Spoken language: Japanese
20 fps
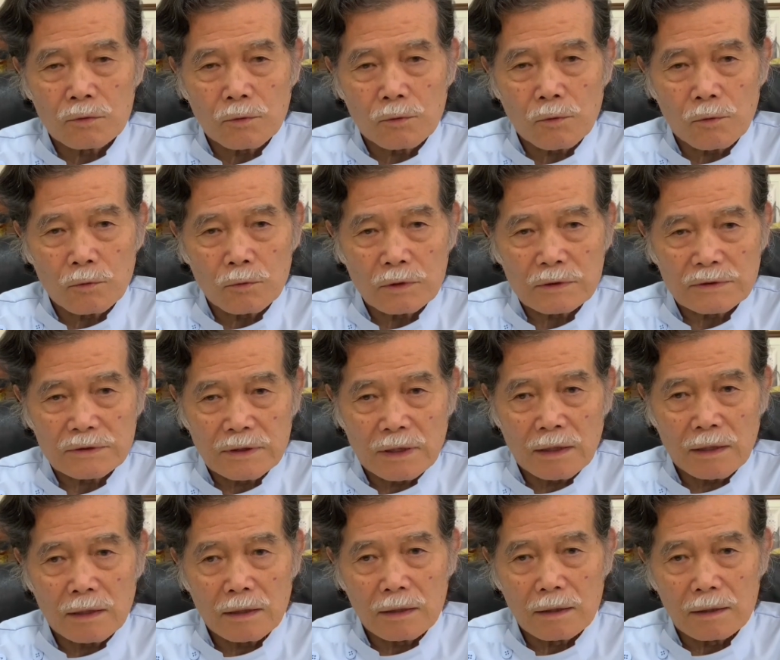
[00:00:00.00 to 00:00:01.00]
ところです
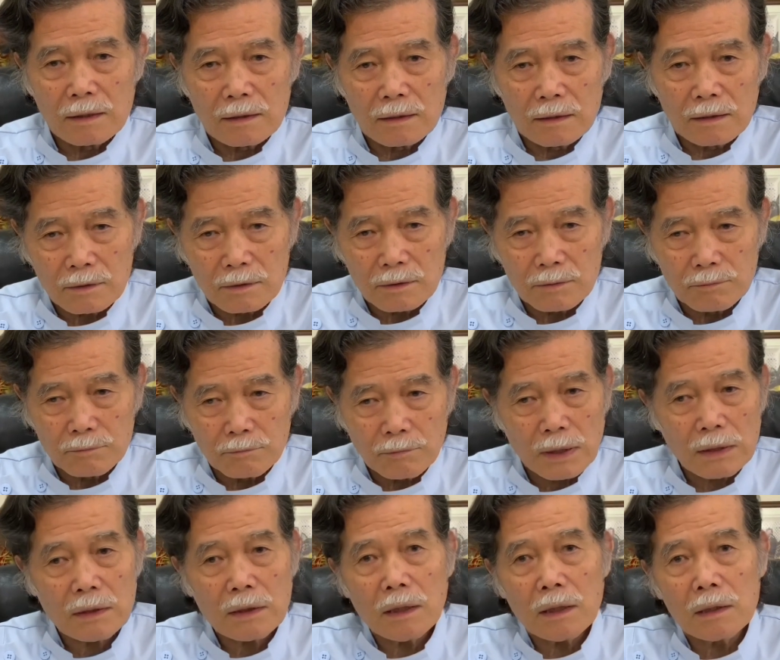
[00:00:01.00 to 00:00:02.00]
ね
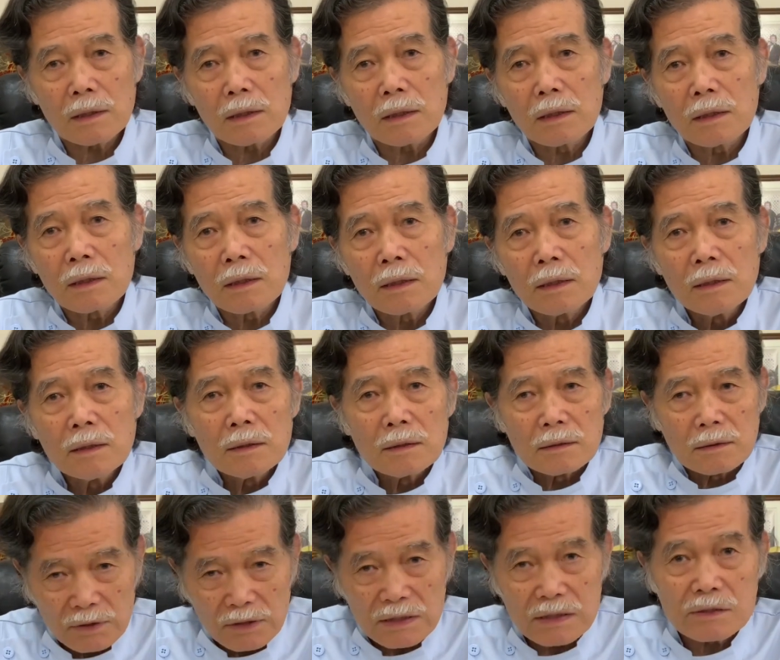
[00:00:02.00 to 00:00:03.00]
毎回
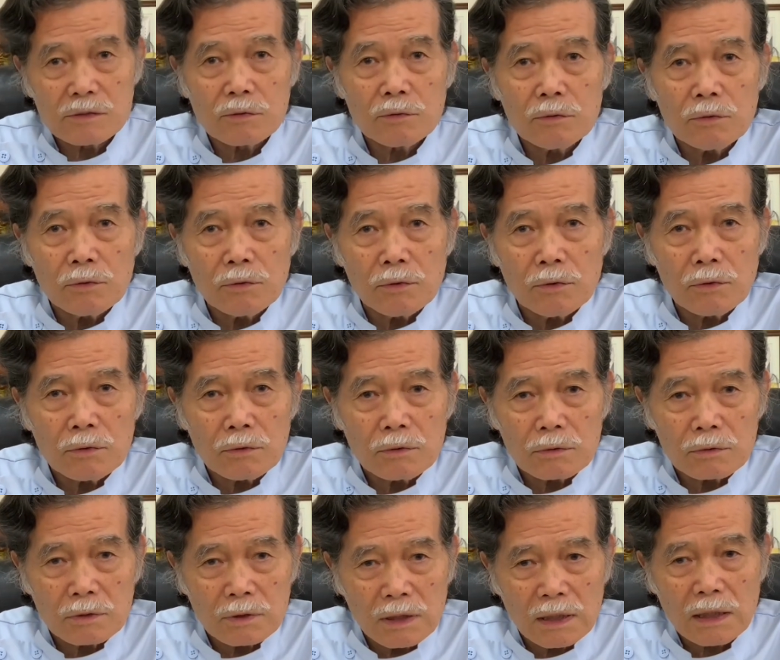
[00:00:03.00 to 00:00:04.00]
脾臓
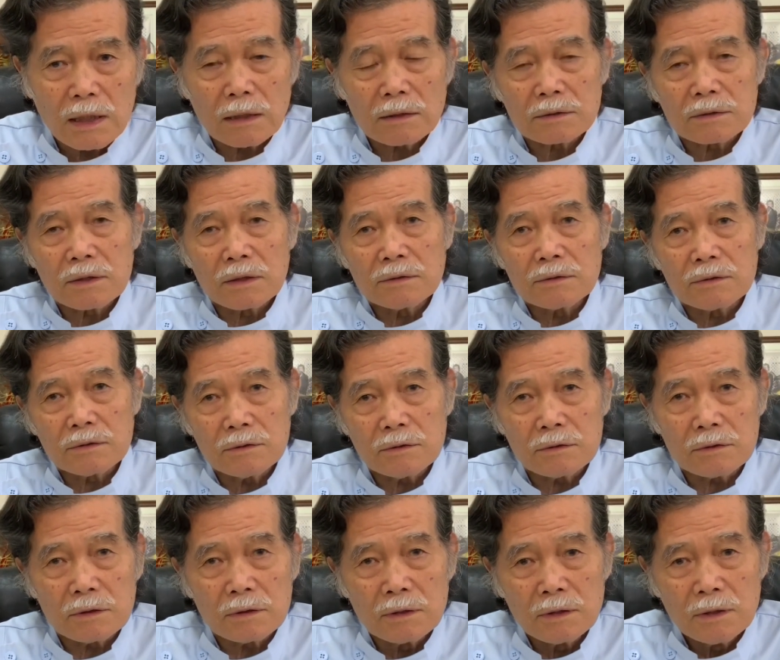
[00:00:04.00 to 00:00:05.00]
に感染す
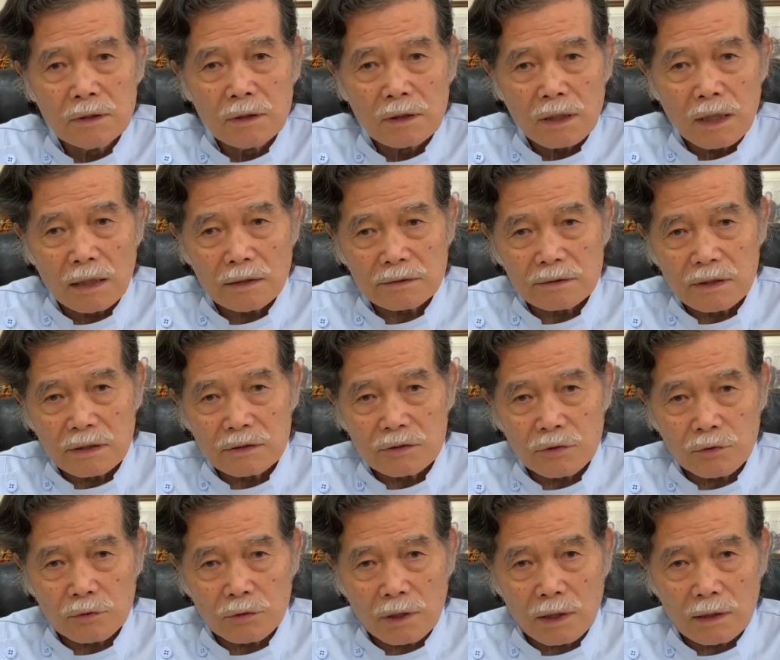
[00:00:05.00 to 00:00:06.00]
る感染
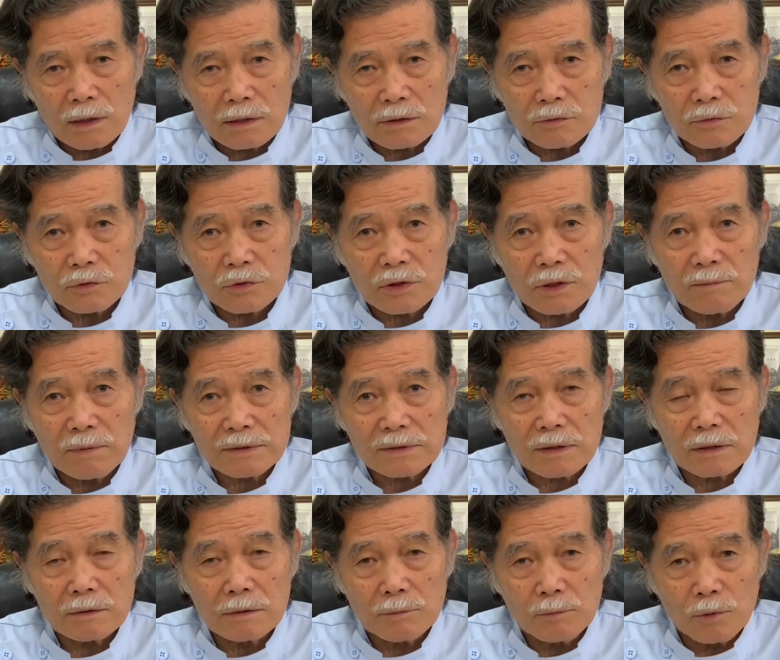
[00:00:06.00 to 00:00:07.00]
症の話をしてます
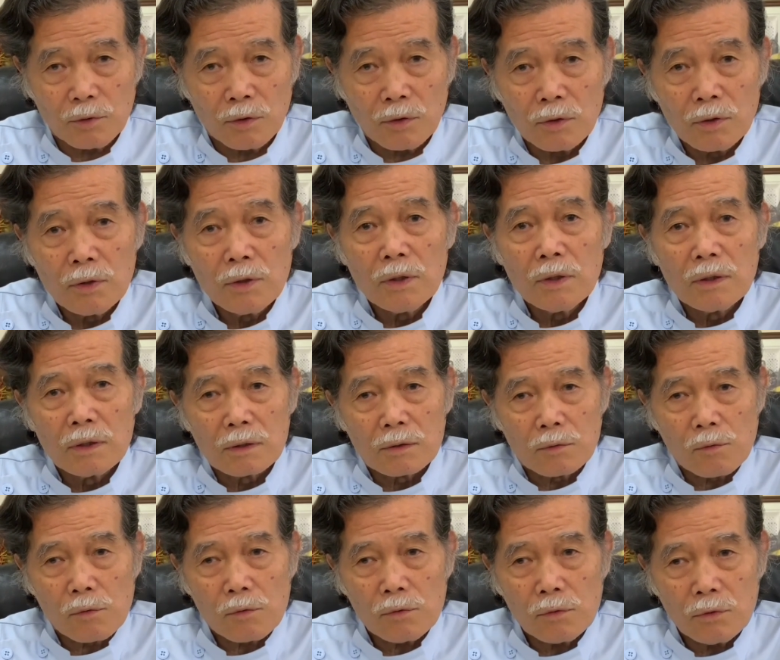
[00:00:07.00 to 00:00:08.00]
けれども
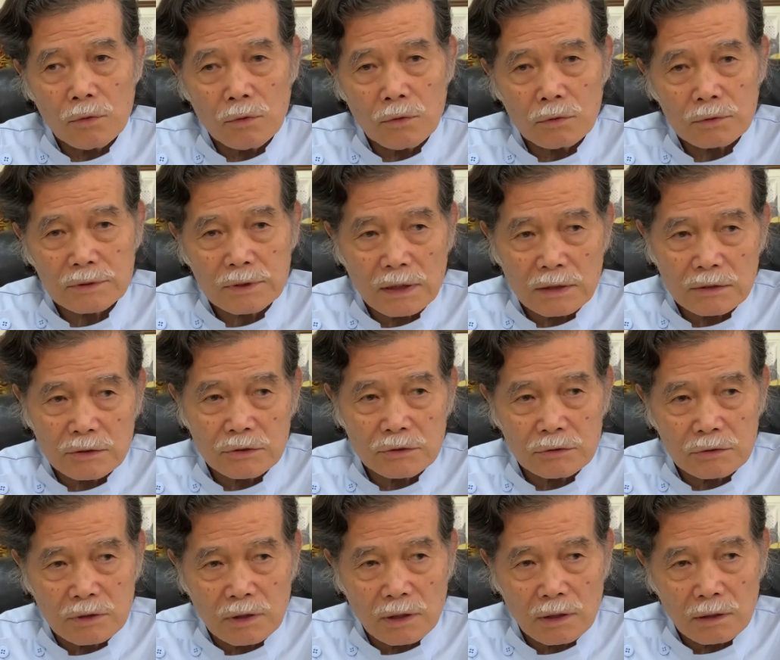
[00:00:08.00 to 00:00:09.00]
ここ3
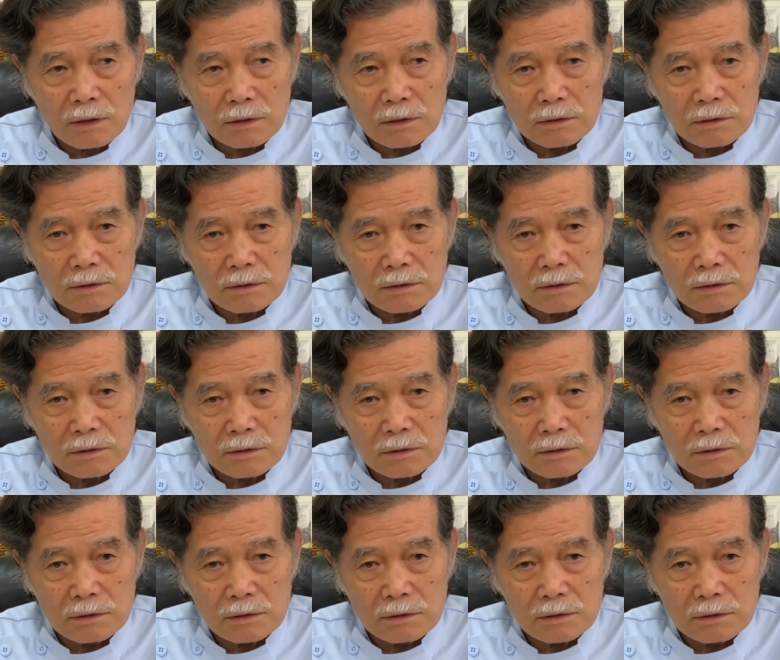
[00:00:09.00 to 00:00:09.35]
週間